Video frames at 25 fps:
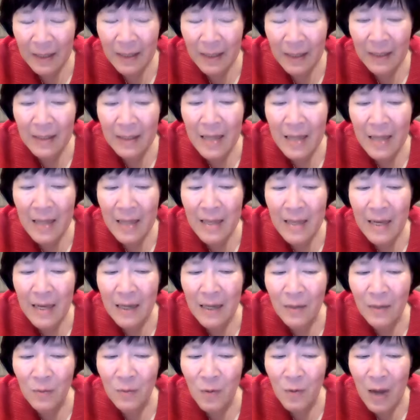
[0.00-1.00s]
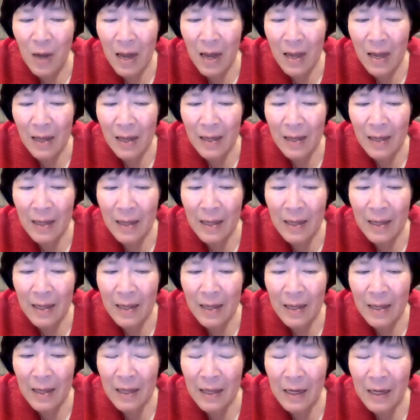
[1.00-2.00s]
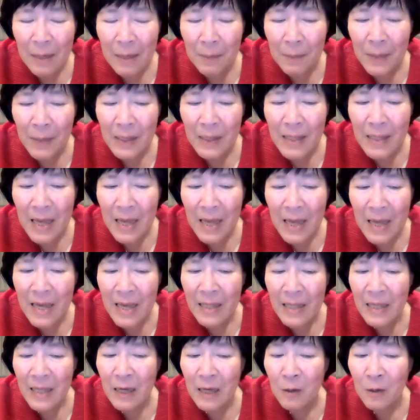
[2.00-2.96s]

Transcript: Dan yang kedua, kepercayaan